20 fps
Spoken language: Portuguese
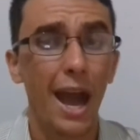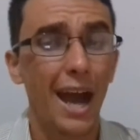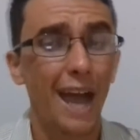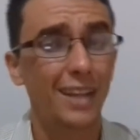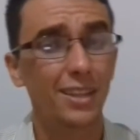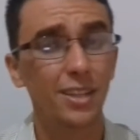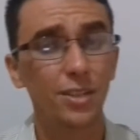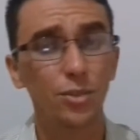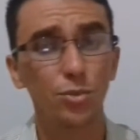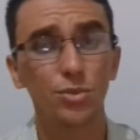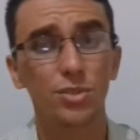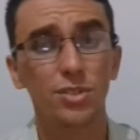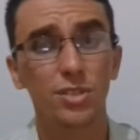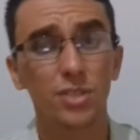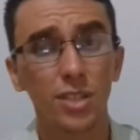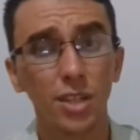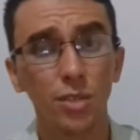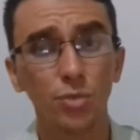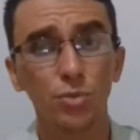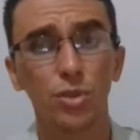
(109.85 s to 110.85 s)
há tantos
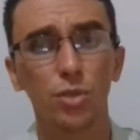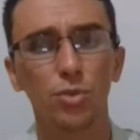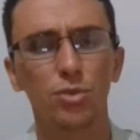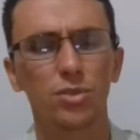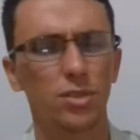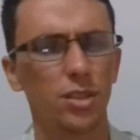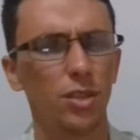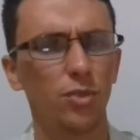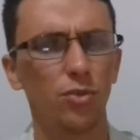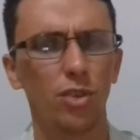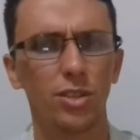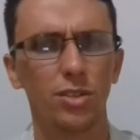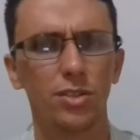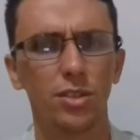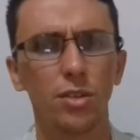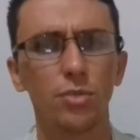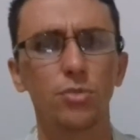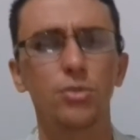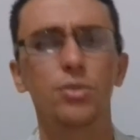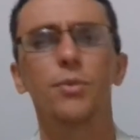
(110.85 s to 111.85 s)
anos eu sirvo a
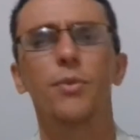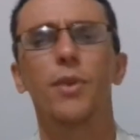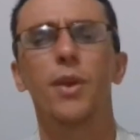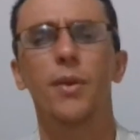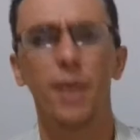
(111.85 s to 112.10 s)
Deus.